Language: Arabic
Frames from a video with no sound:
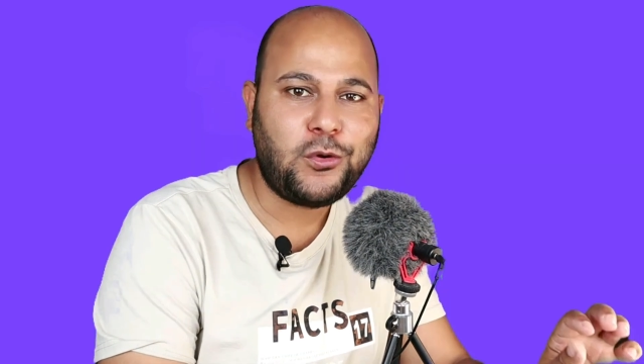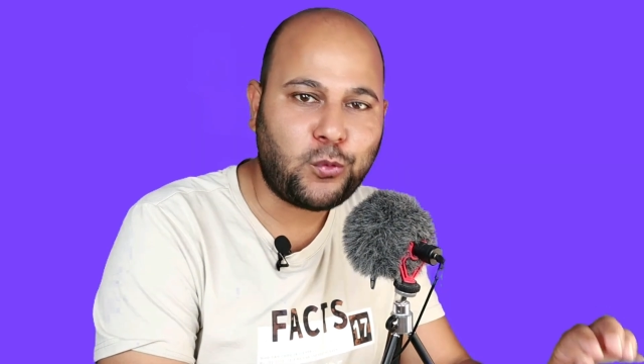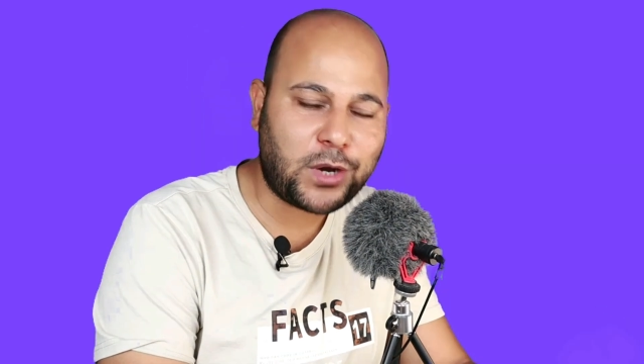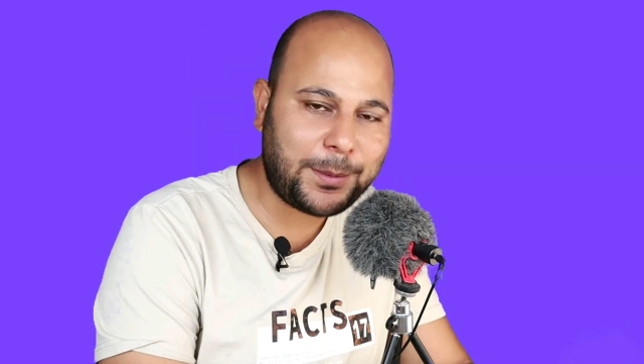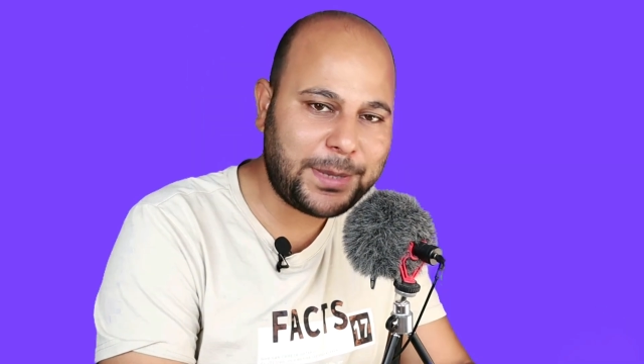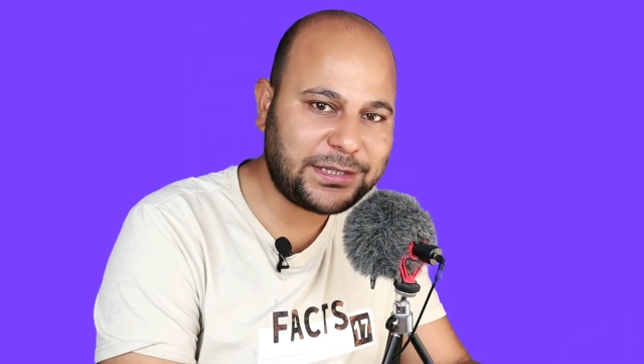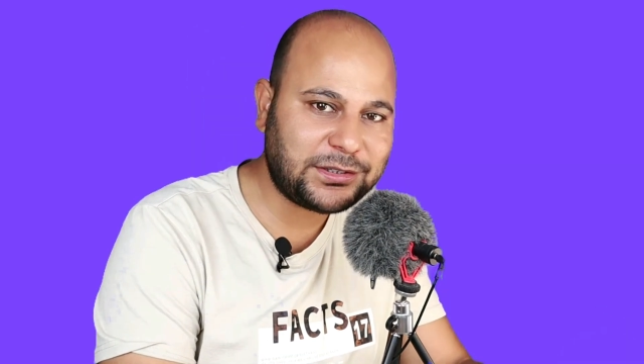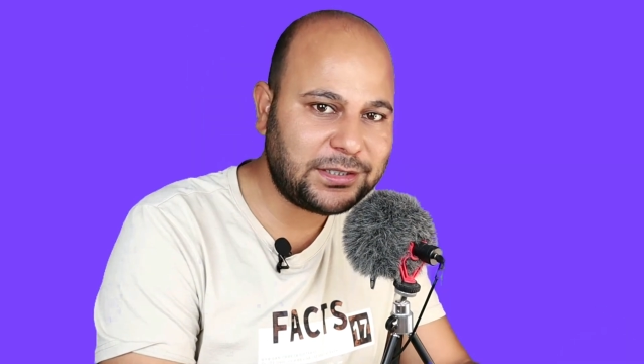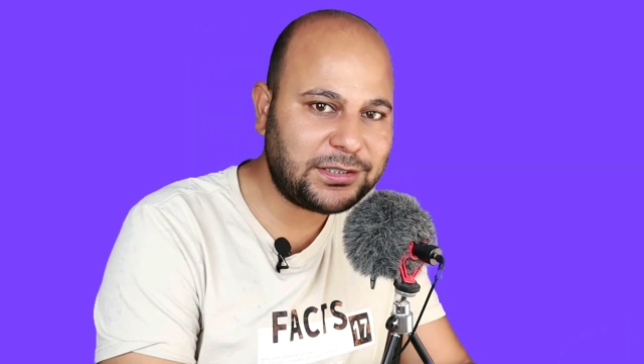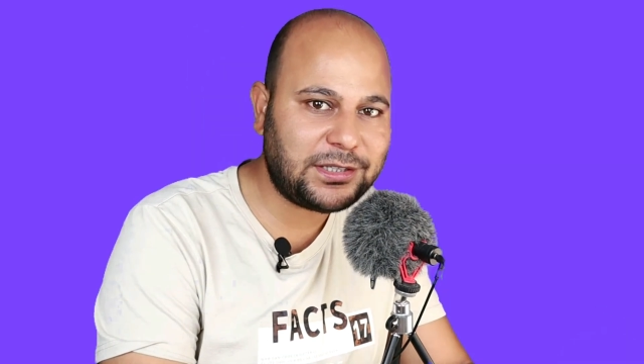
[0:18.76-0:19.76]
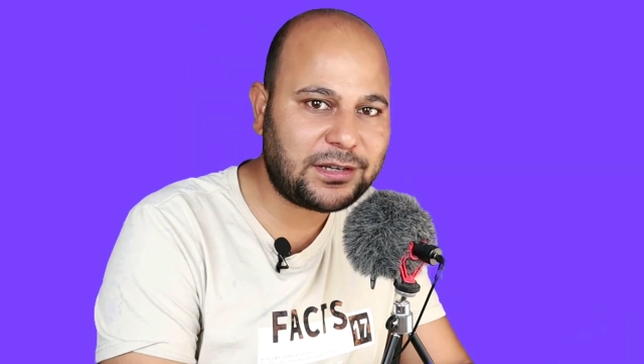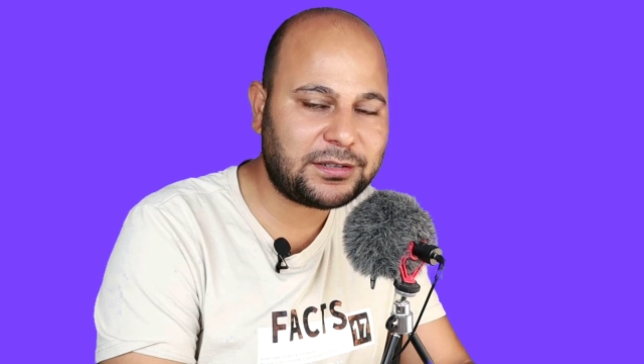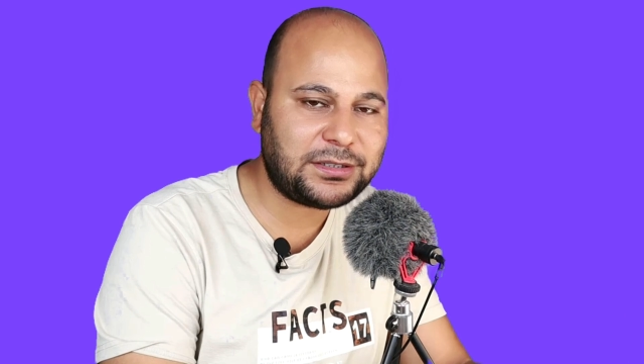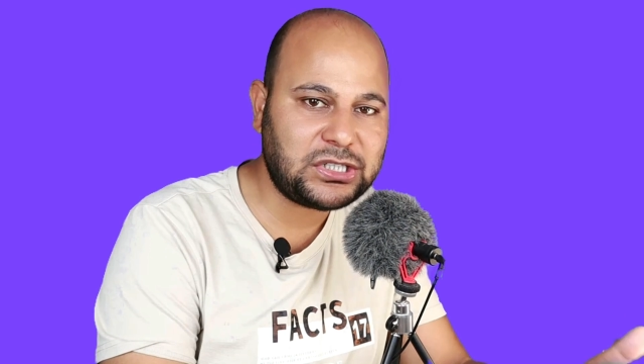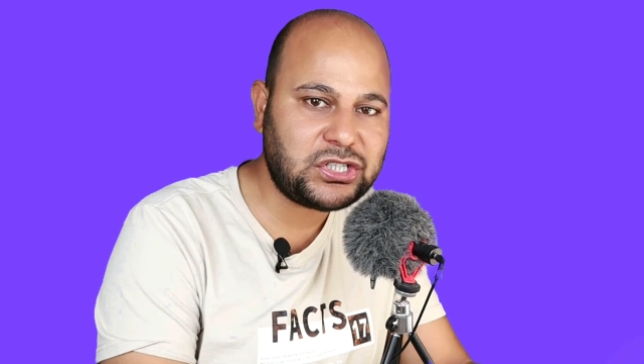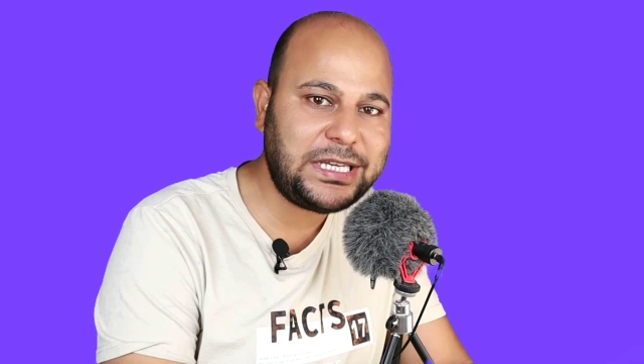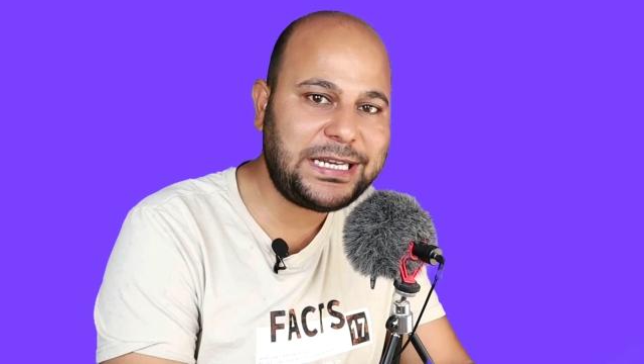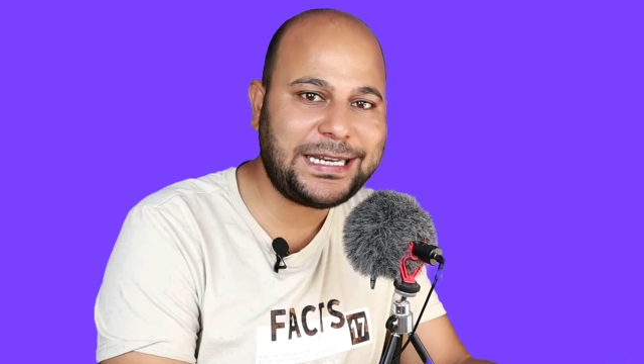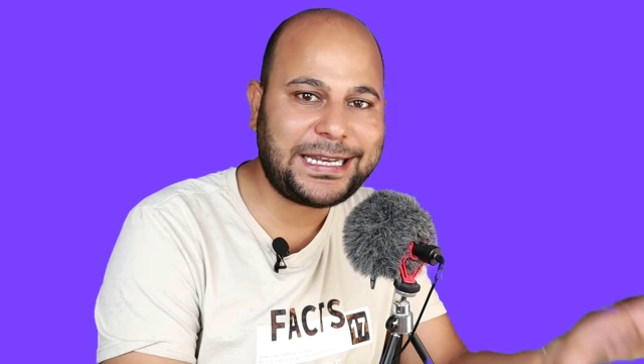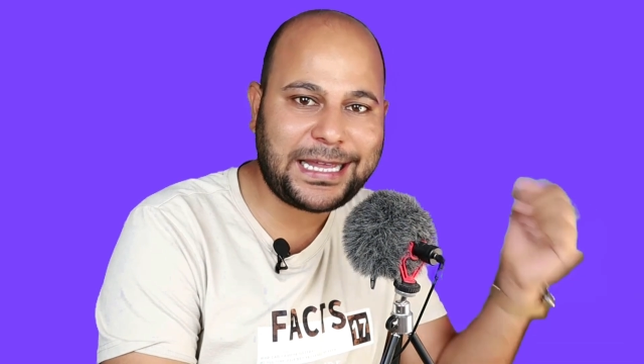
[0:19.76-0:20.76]
وكمان تقدر تشيل
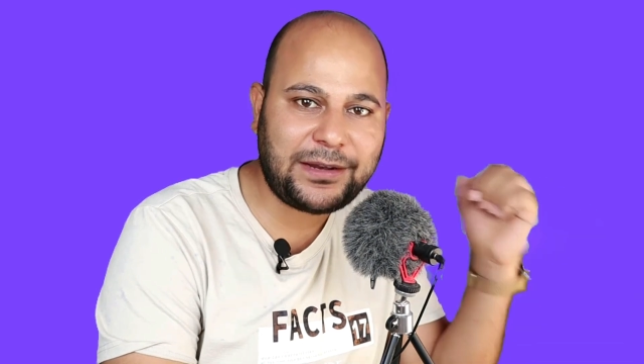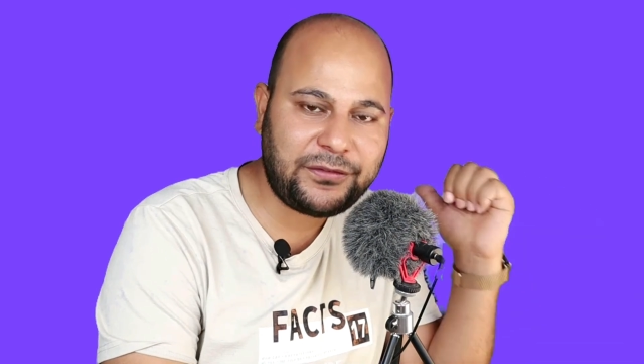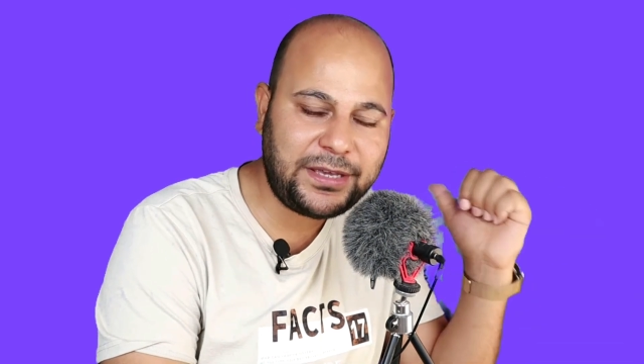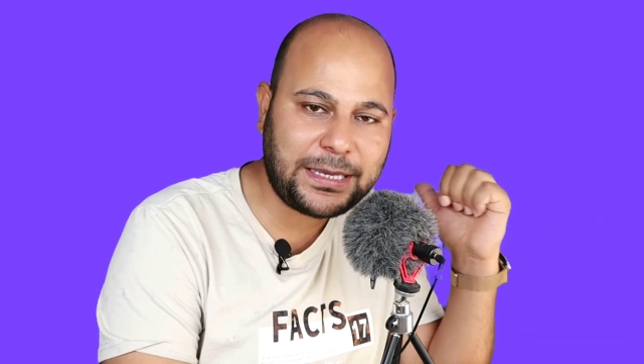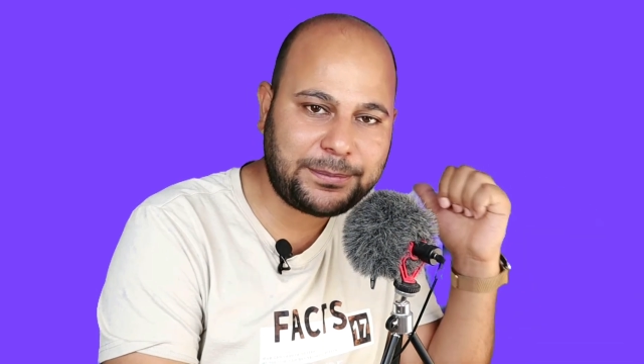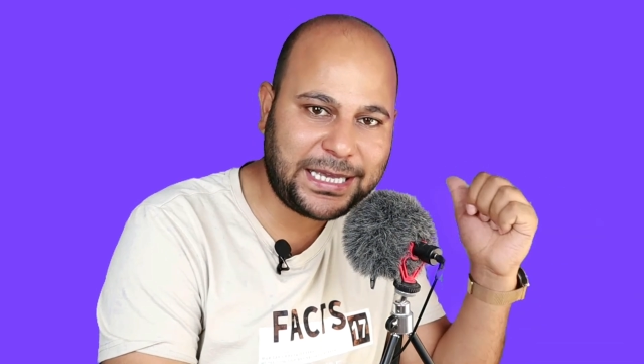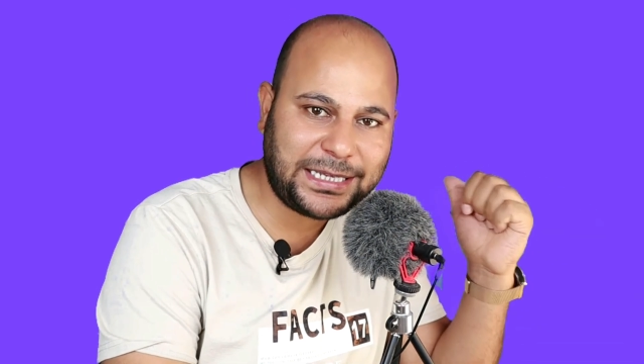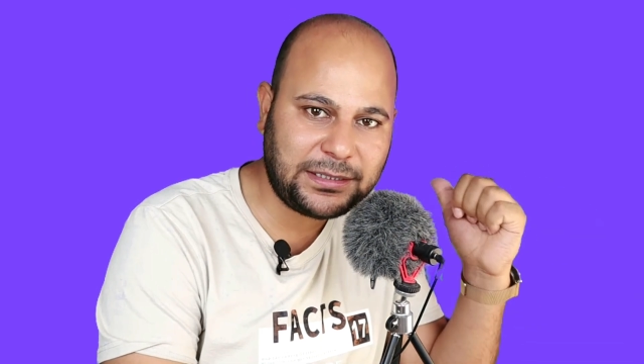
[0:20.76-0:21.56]
الخلفيه بتاعه